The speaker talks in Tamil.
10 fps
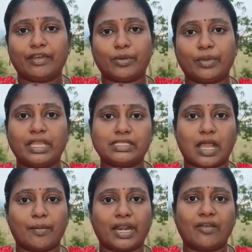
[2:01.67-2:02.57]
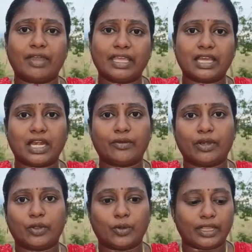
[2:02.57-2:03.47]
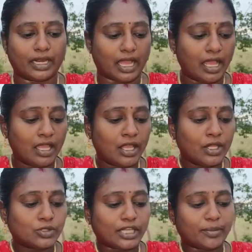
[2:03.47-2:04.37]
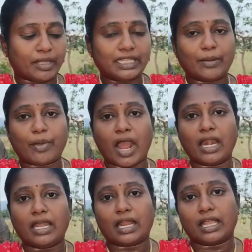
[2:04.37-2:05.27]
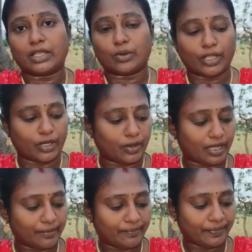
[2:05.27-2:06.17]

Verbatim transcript: இருவருமே சாப்பிடலாம் வயதானவங்களும் குடிக்கலாம் ஸோ இது பார்த்தீங்கன்னா பாலில் கலந்து குடிக்கணுங்க